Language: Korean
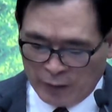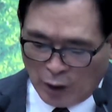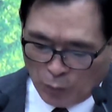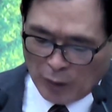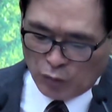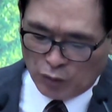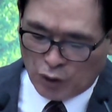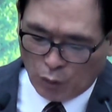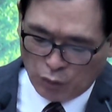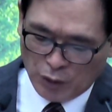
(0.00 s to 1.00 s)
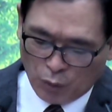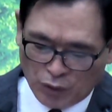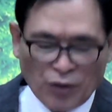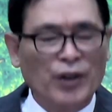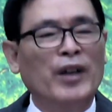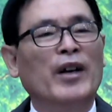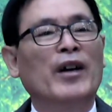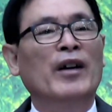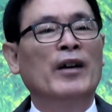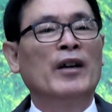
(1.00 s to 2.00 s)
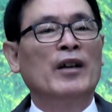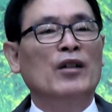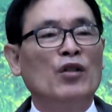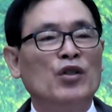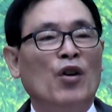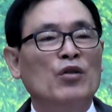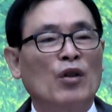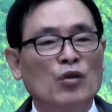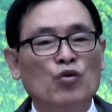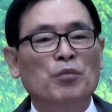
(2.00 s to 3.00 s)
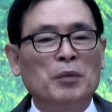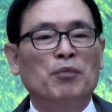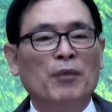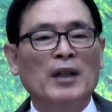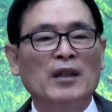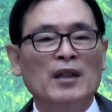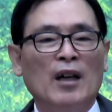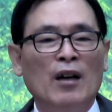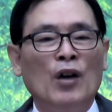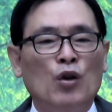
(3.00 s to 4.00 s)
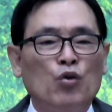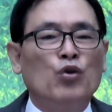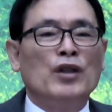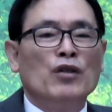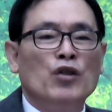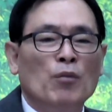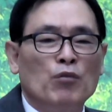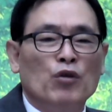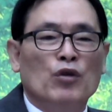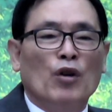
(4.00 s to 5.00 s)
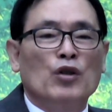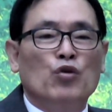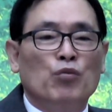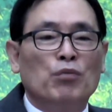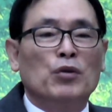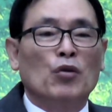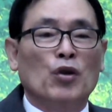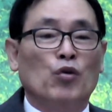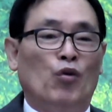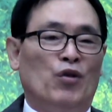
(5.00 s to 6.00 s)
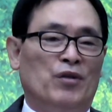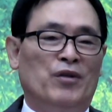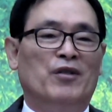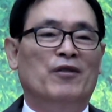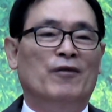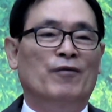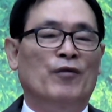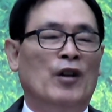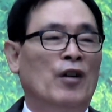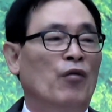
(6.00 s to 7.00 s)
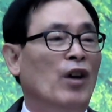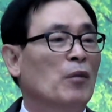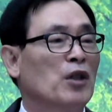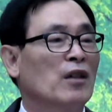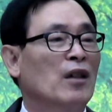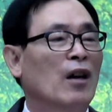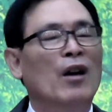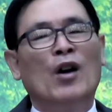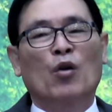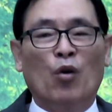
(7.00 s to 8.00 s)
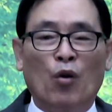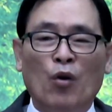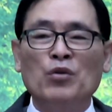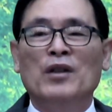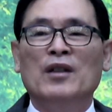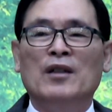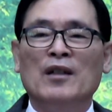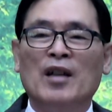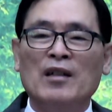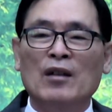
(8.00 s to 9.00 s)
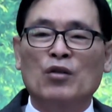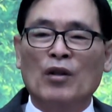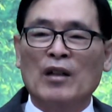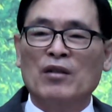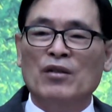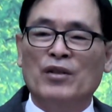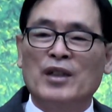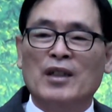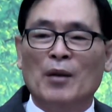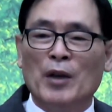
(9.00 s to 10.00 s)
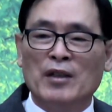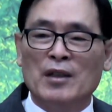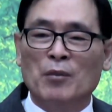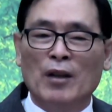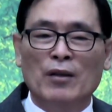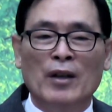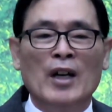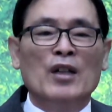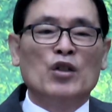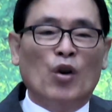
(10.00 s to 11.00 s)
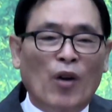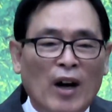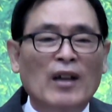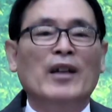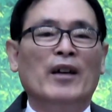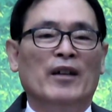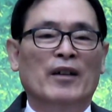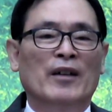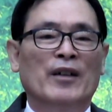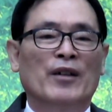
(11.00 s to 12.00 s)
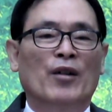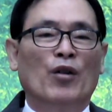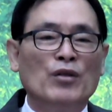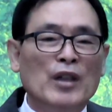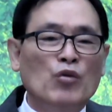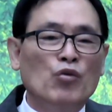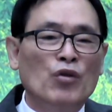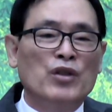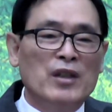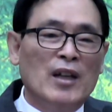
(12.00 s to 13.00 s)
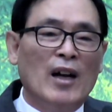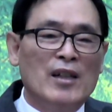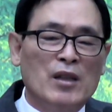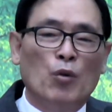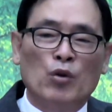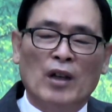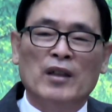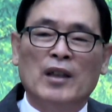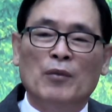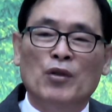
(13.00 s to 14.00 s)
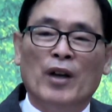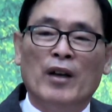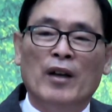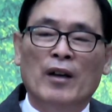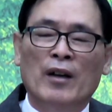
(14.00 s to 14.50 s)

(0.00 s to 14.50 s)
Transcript: 사도 바울은 겨울이 오기 전에 이런 영적인 준비뿐만 아니라 육신적인 준비도 서둘렀어요. 왜냐하면 자기가 곧 이젠 세상을 떠날 것을 직감했지만 정확하게 언제 죽을지는 알지 못하기 때문에